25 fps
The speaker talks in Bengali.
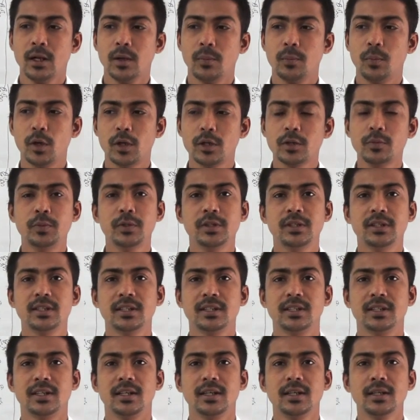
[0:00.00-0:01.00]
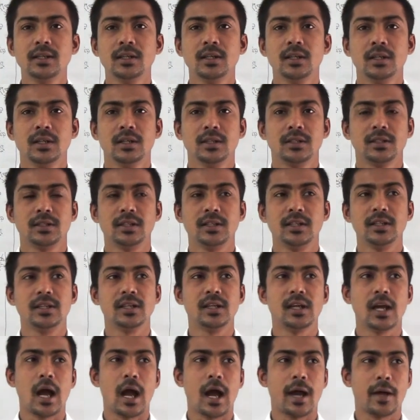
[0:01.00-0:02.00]
পরবর্তীতে তিনি
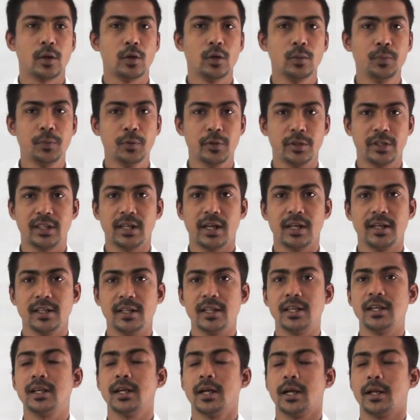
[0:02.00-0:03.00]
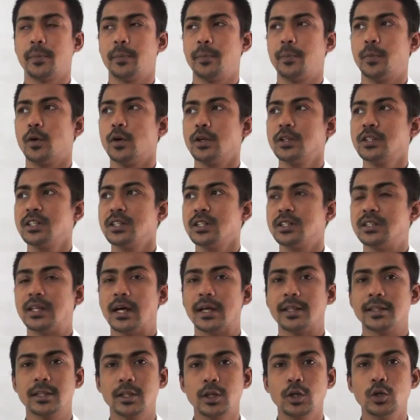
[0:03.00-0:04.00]
আরও পরীক্ষা নিরীক্ষার পর
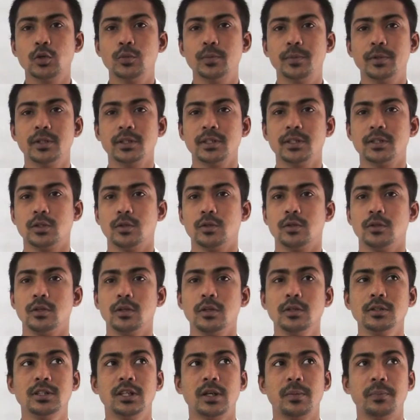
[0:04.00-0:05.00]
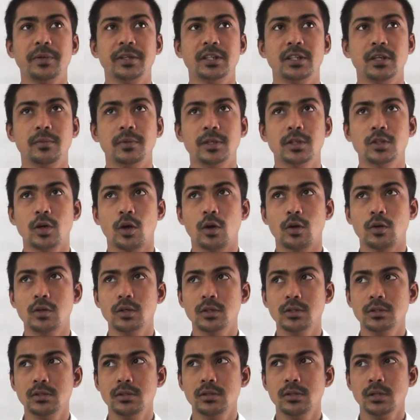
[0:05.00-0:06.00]
সিদ্ধান্তে উপনীত হলো যে পৃথিবী
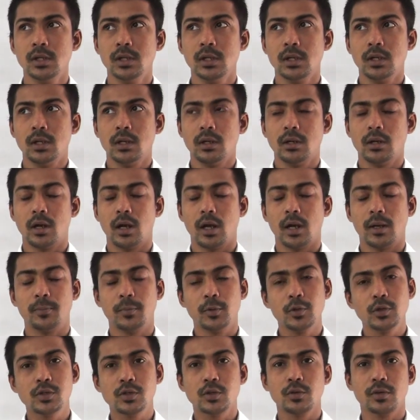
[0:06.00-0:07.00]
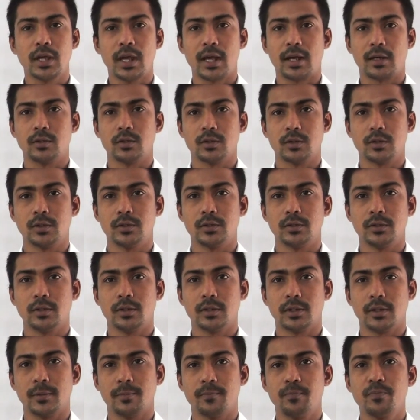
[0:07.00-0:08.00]
সকল বস্তুকে আকর্ষণ
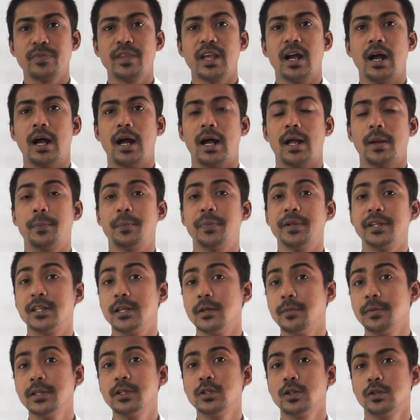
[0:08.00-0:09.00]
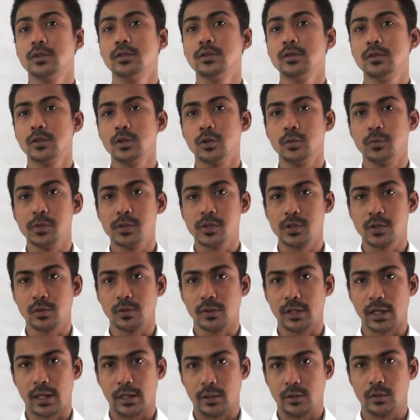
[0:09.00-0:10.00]
করে আর পৃথিবী যখন কোনো
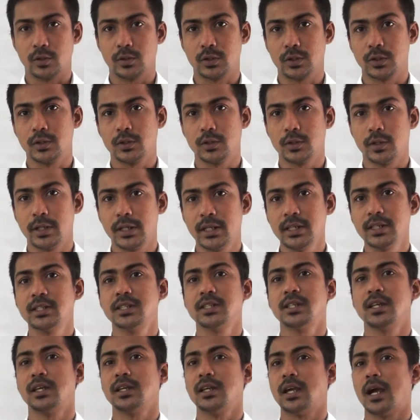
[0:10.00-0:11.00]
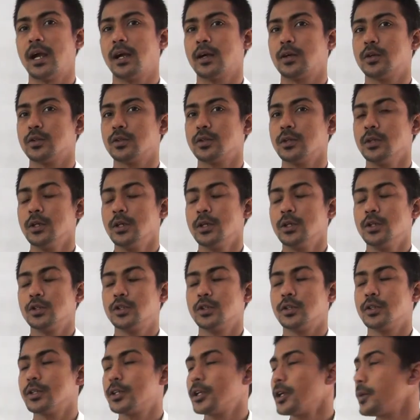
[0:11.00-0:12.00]
বস্তুকে আকর্ষণ করে সেই
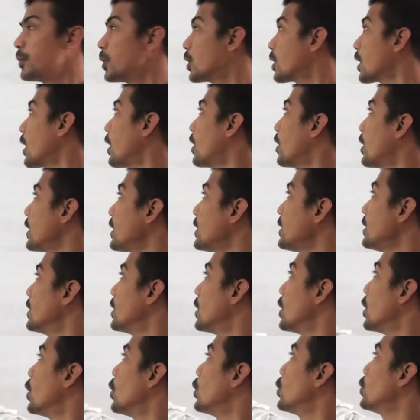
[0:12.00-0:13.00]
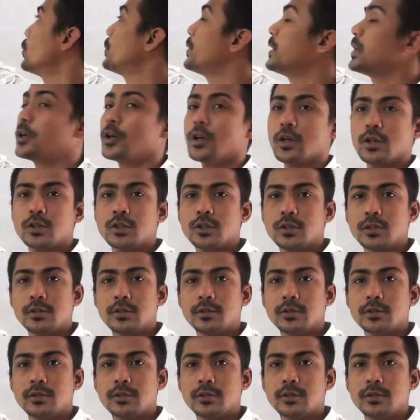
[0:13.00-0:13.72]
আকর্ষণকে বলা হয় অভিকর্ষ